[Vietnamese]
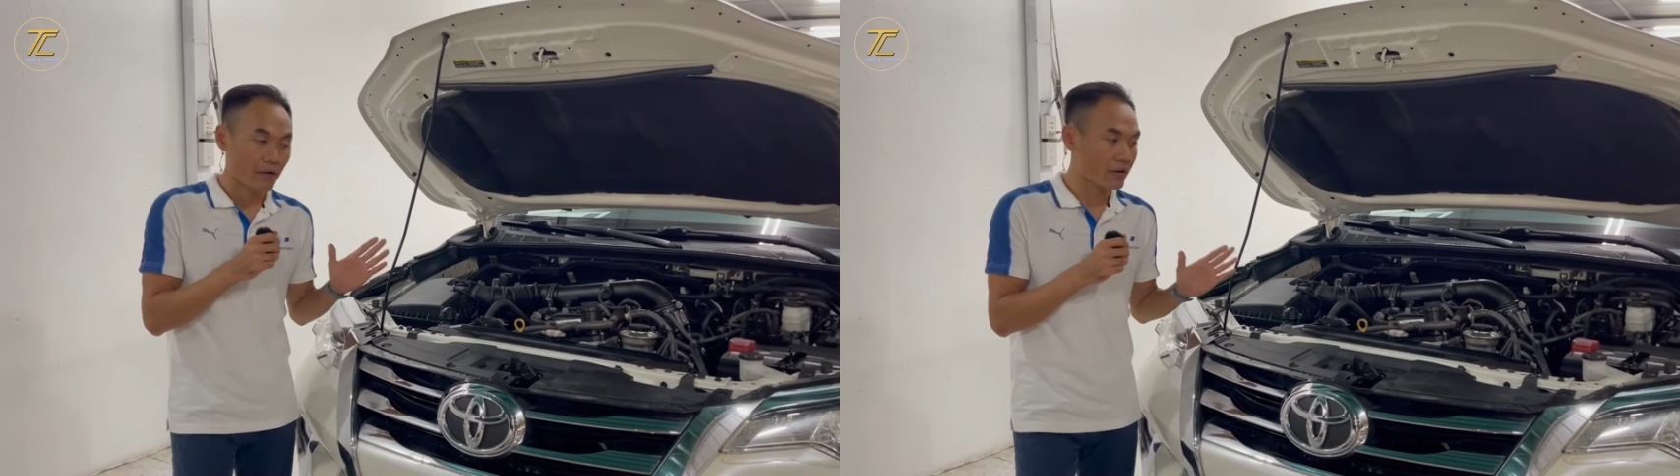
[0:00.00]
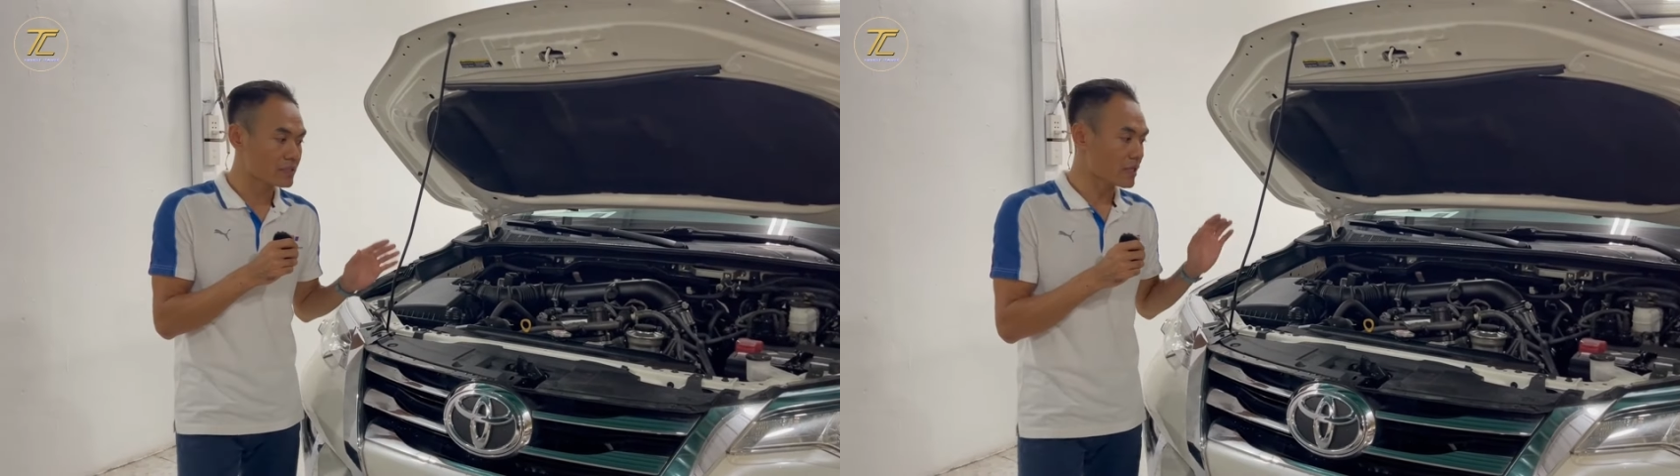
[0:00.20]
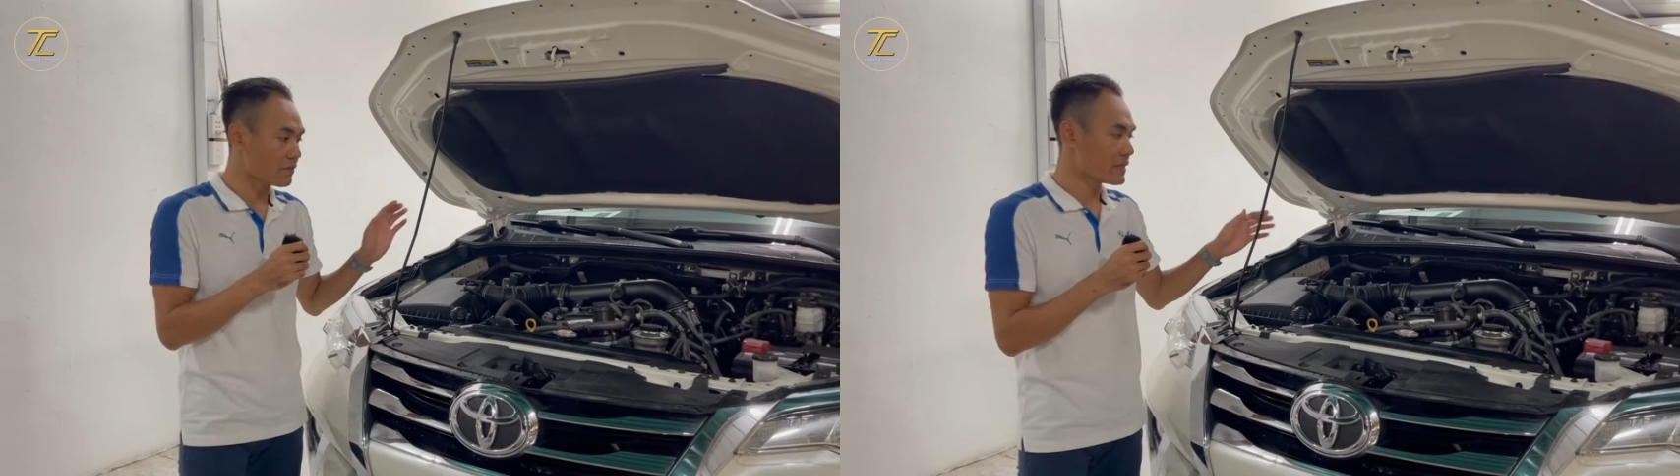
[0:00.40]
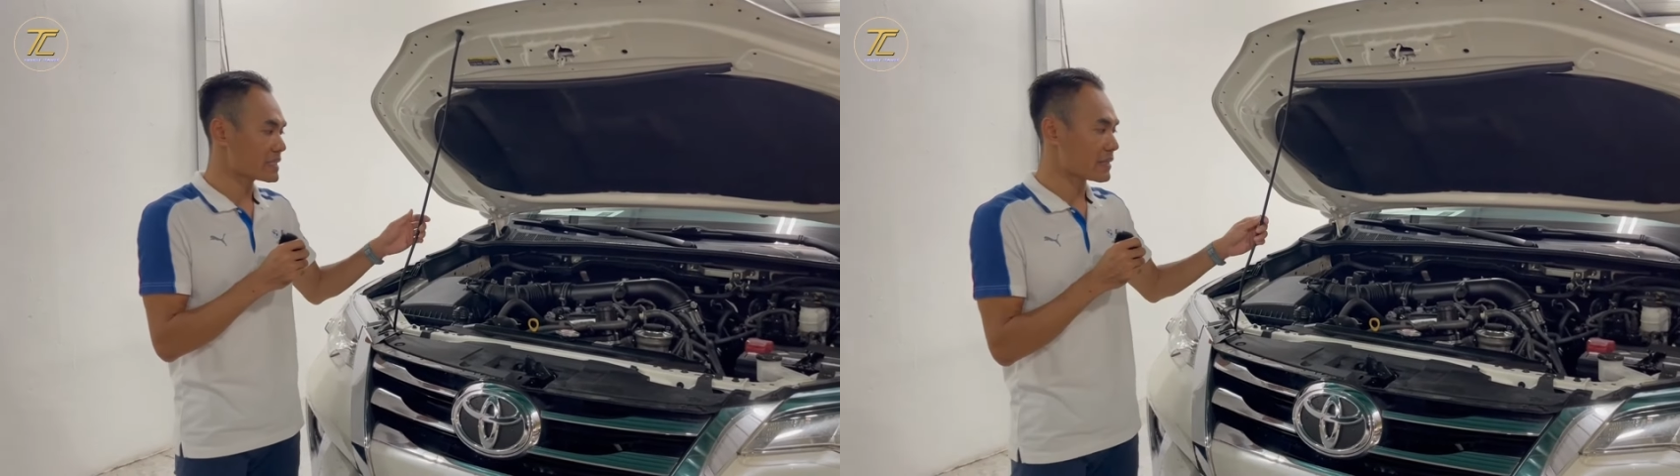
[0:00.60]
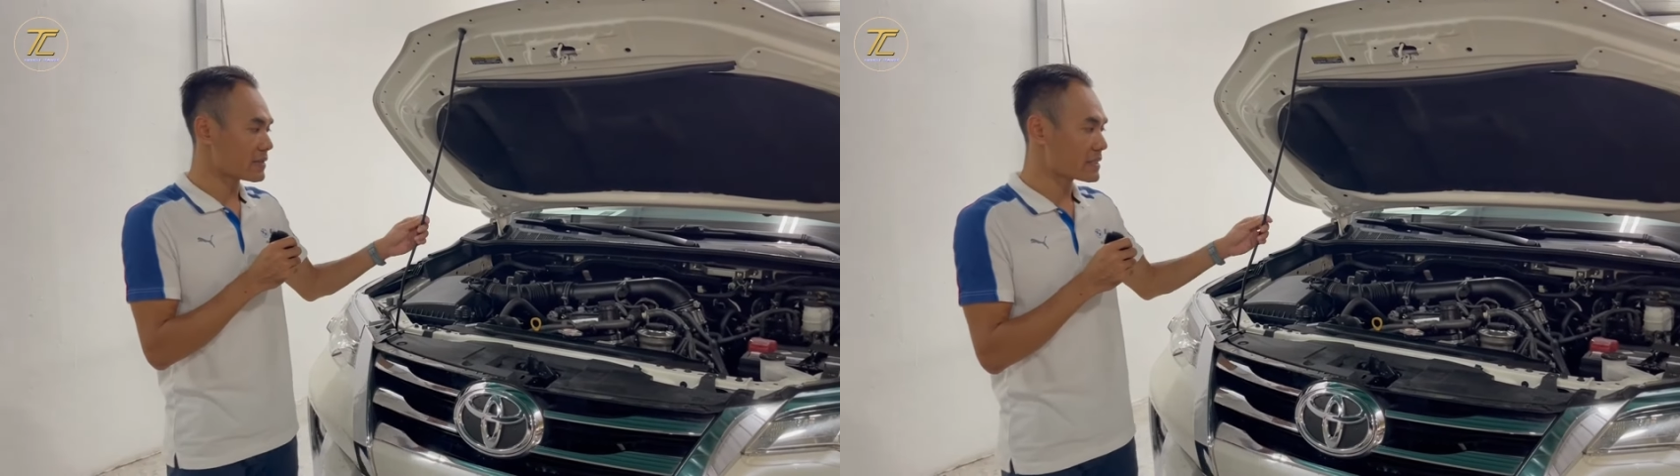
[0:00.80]
hơn so với
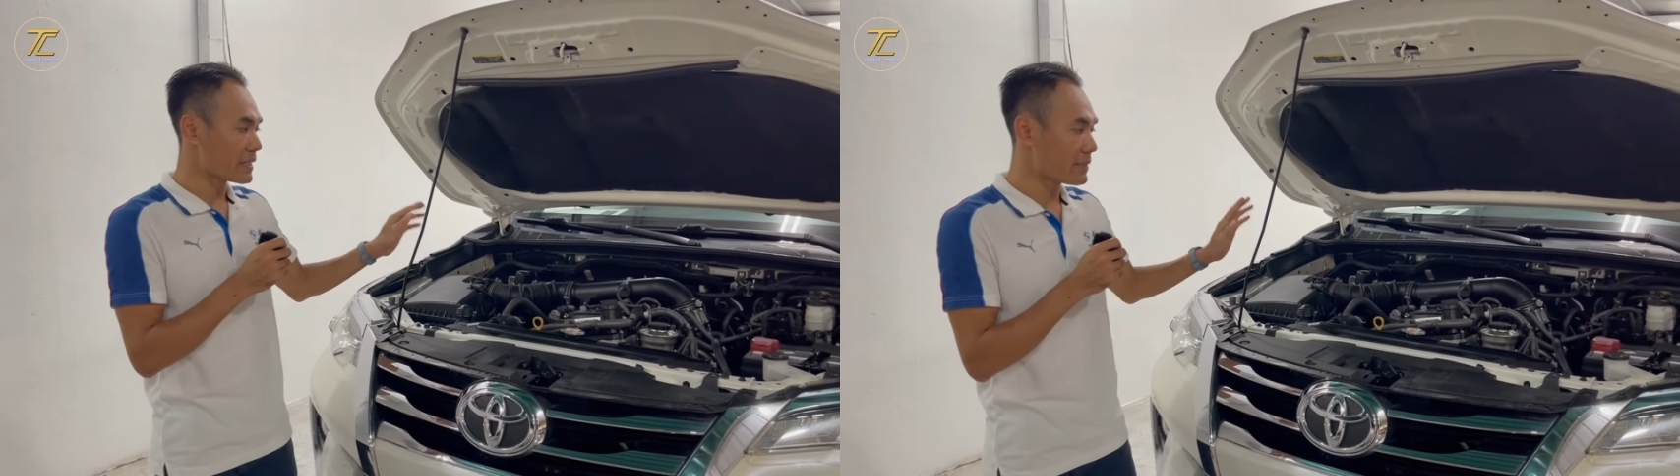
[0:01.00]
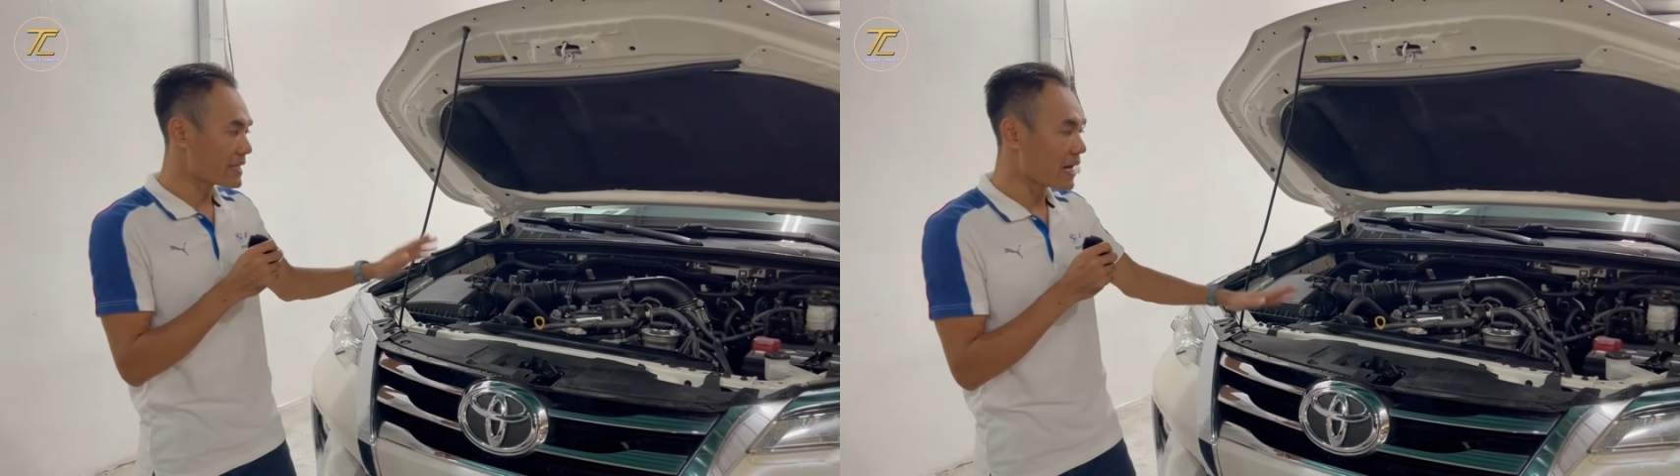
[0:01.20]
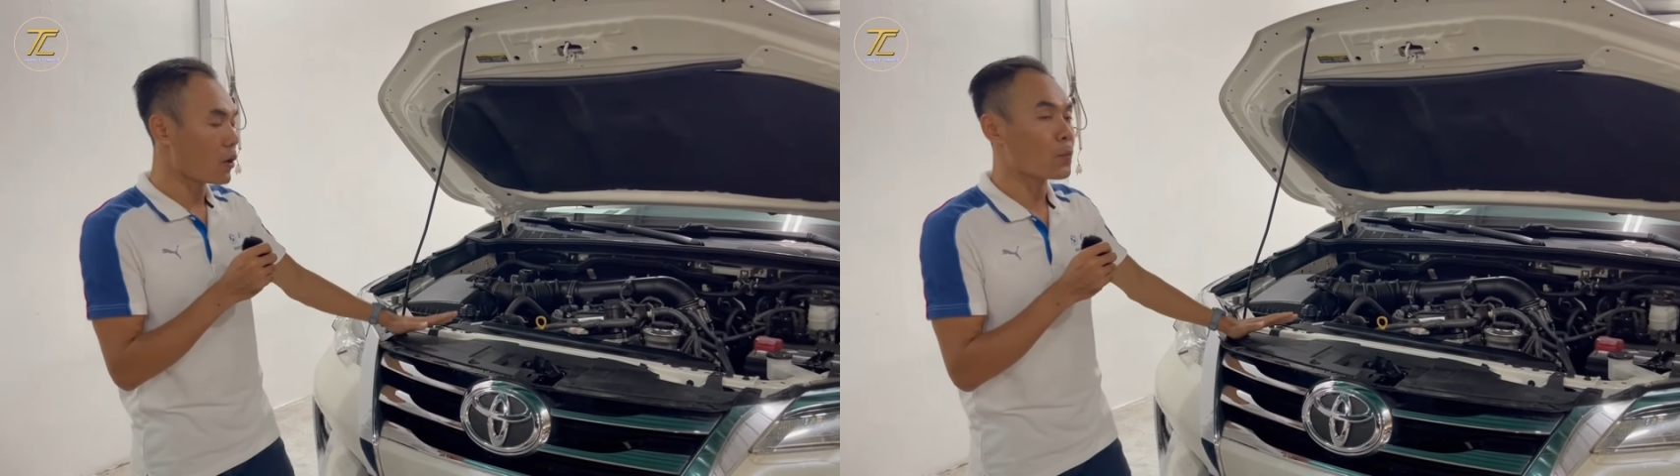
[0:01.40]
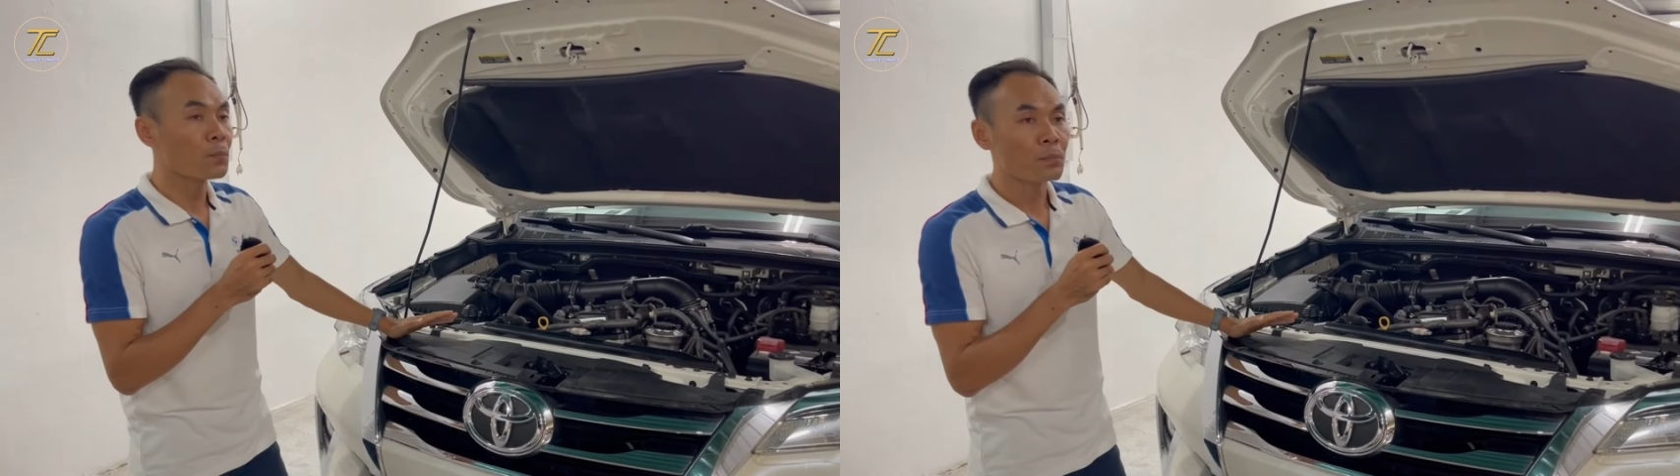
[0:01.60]
xe máy dầu,